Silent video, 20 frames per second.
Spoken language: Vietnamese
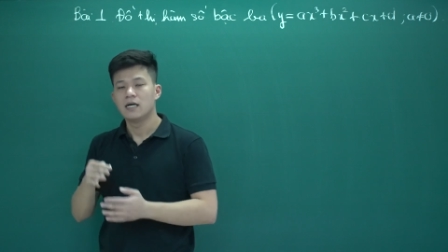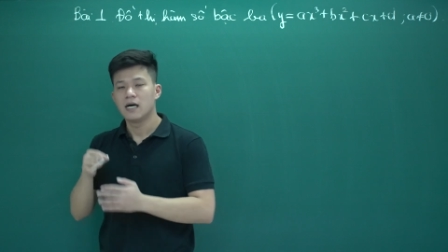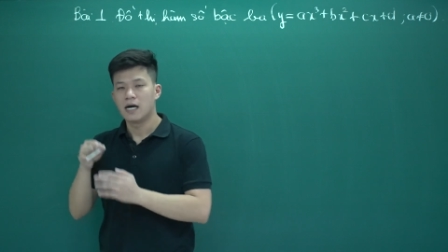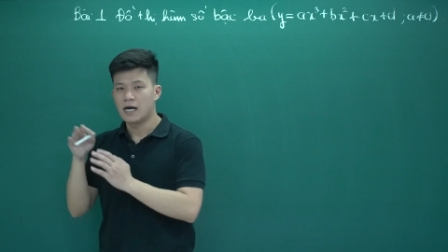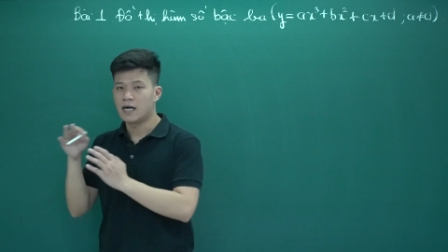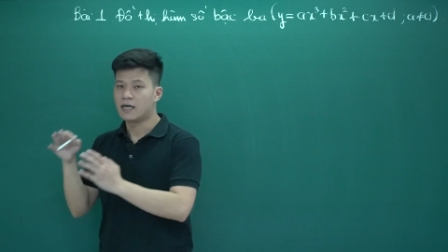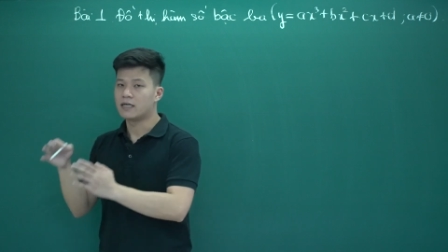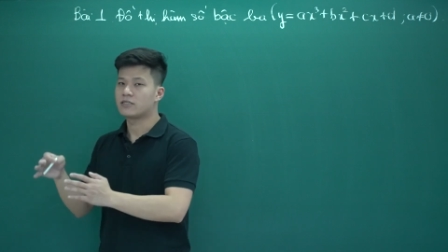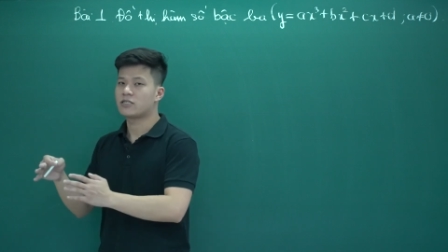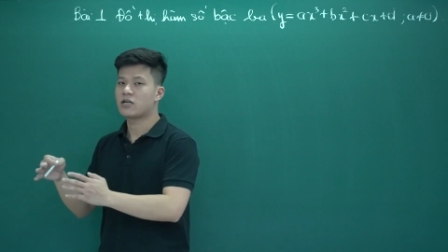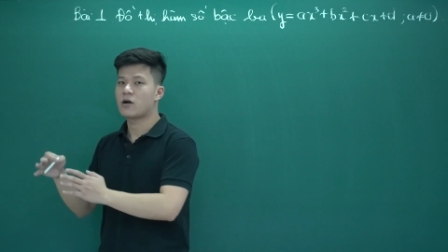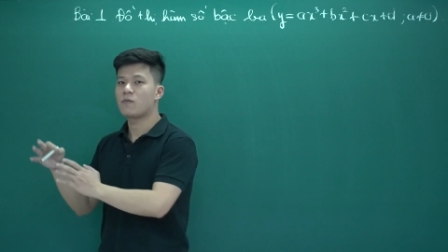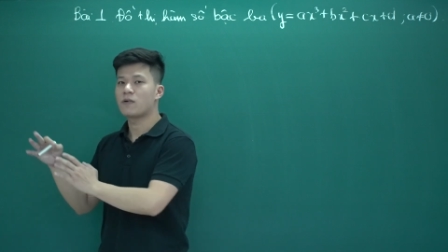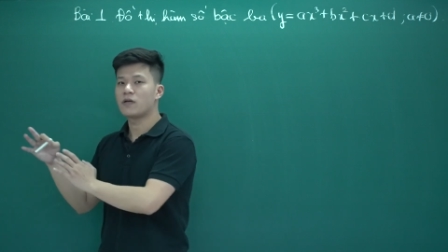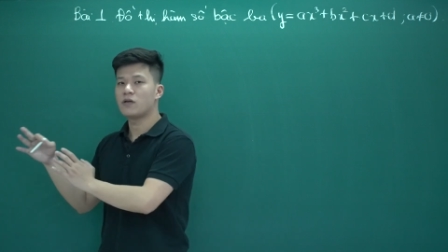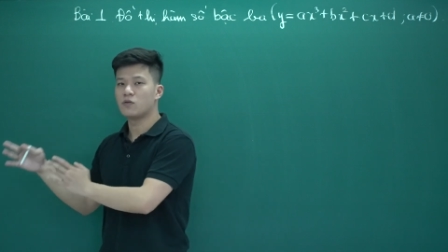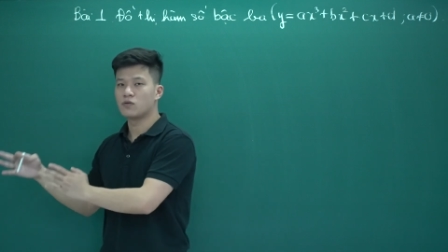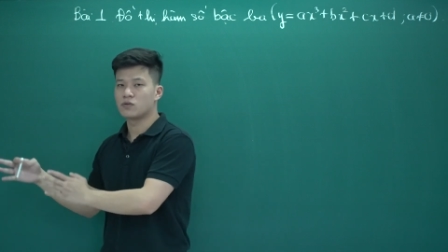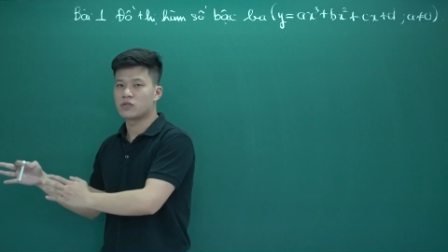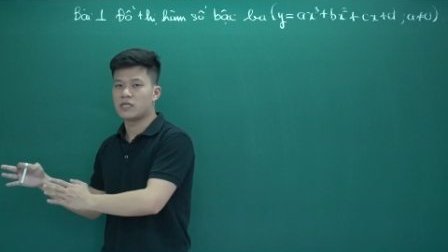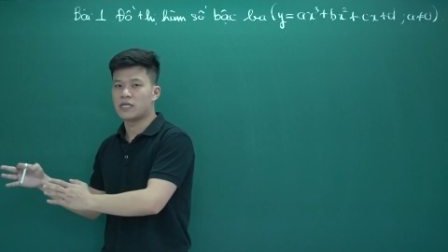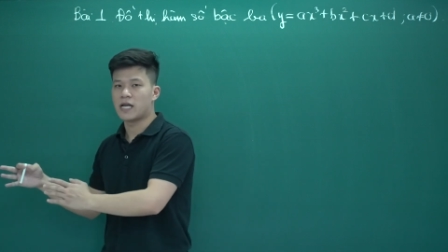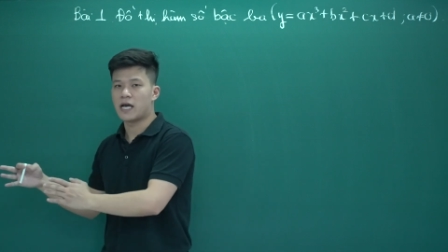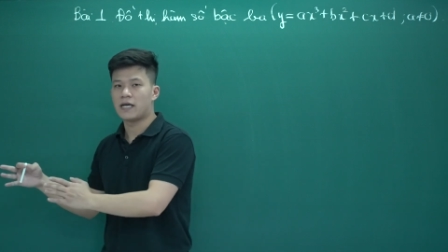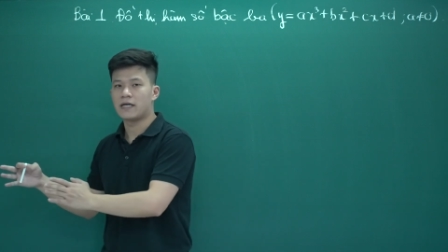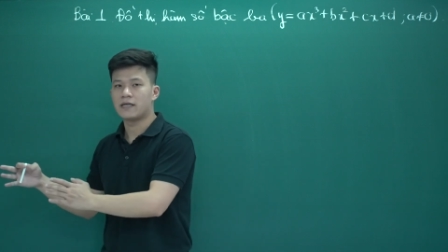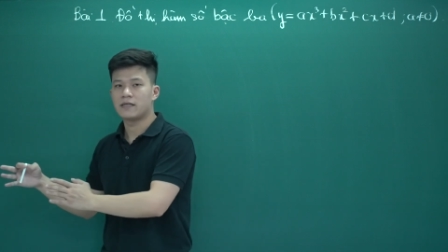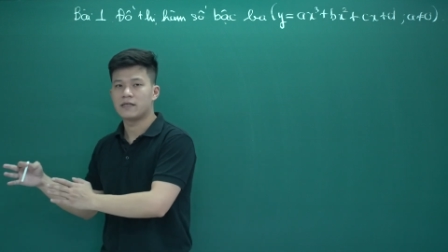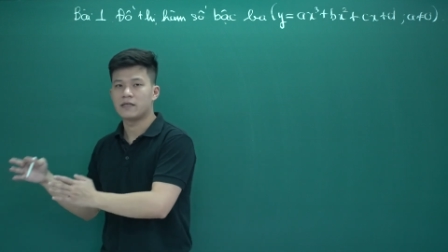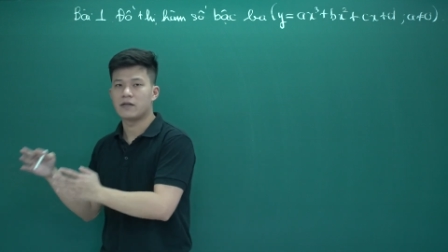à trong cái đồ thị
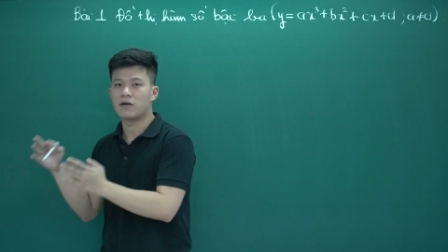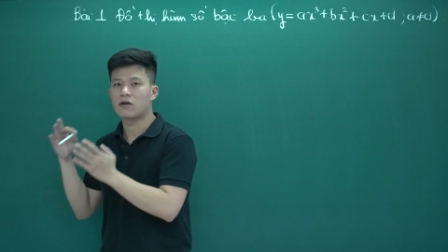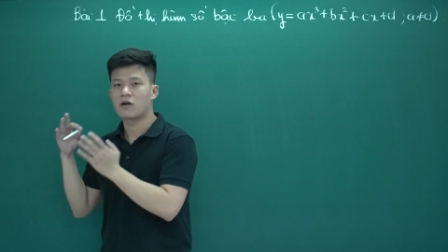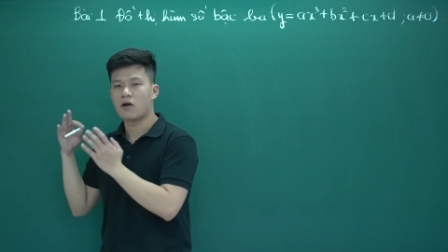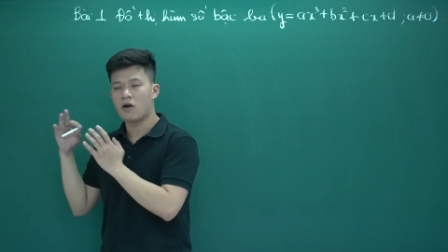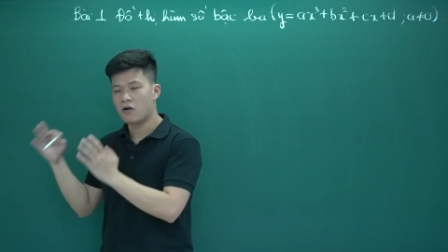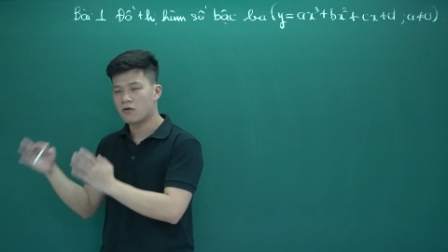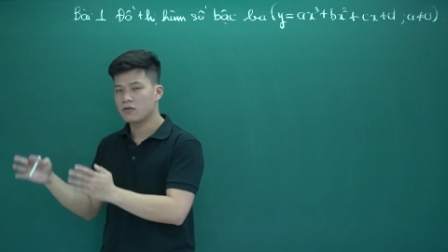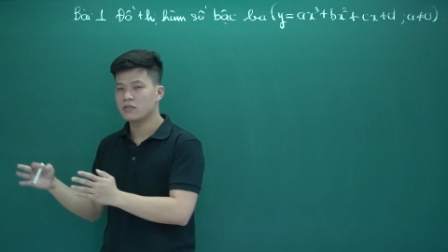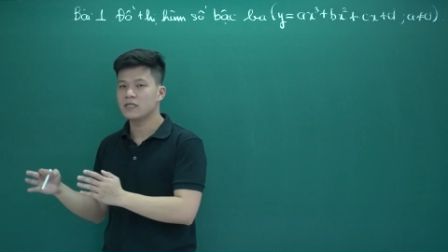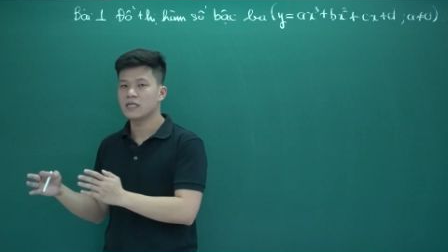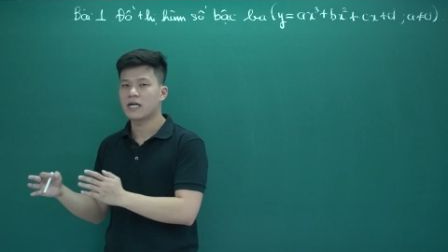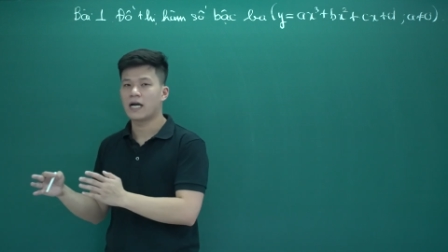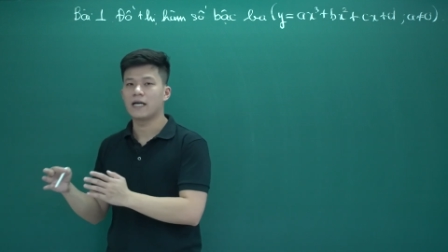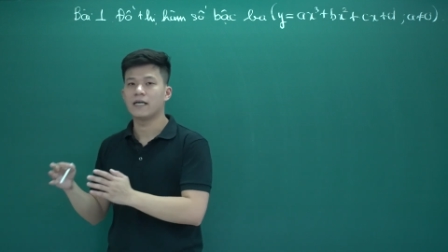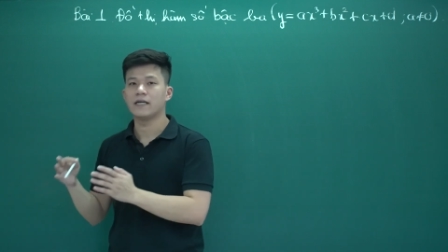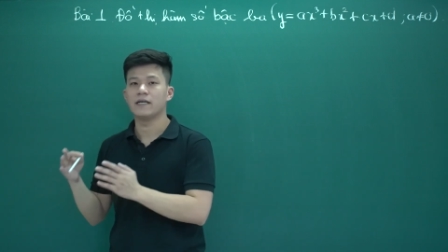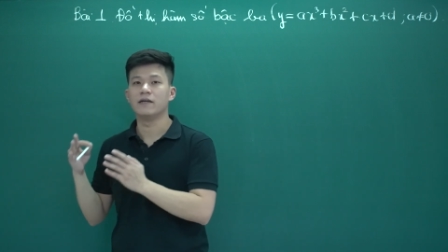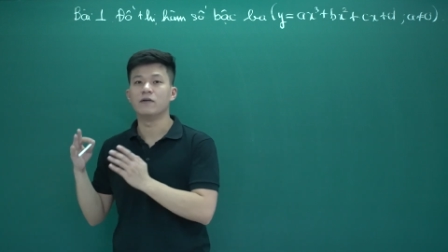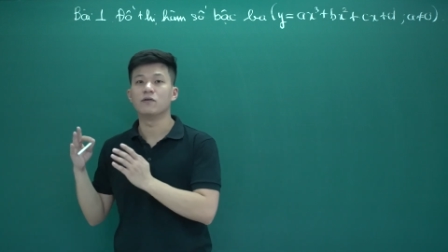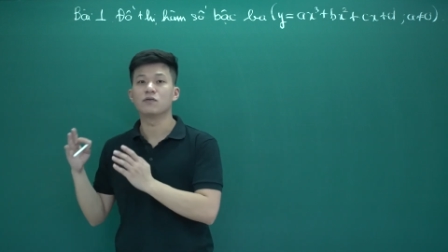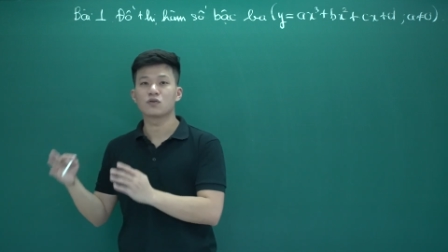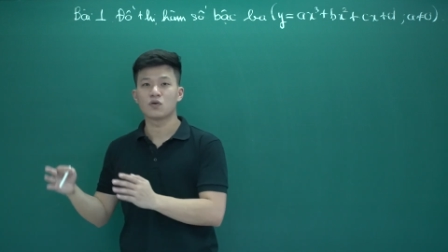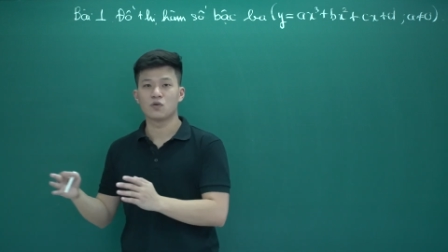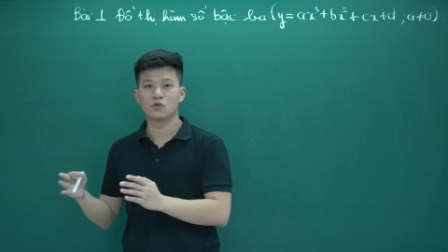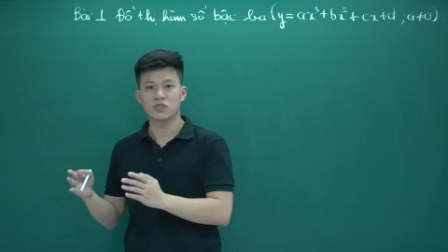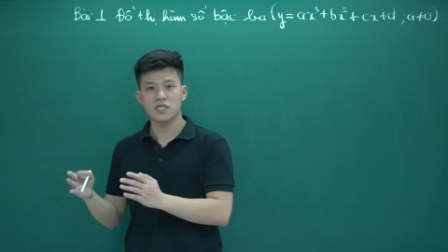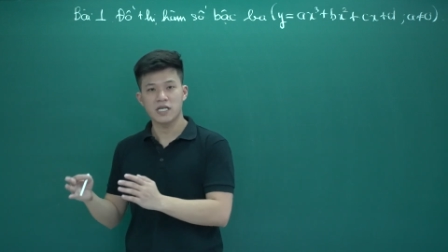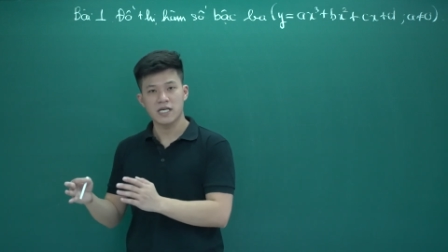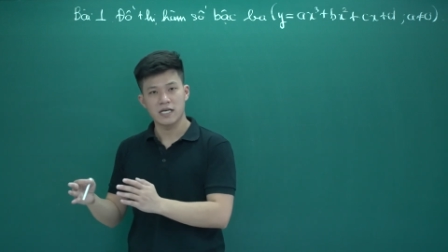này nó có những cái yếu
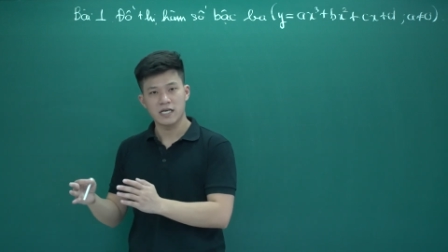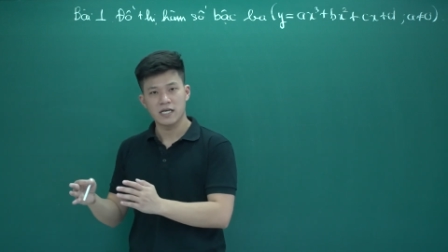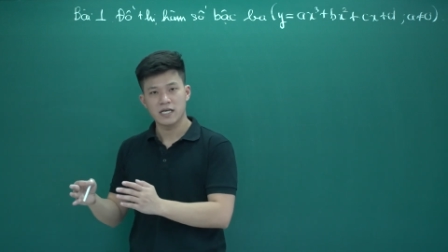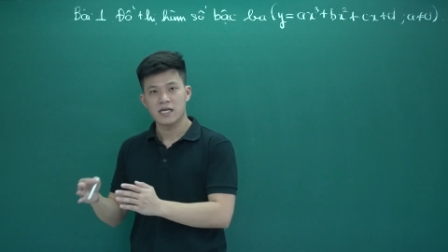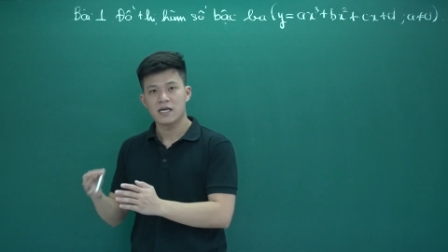tố gì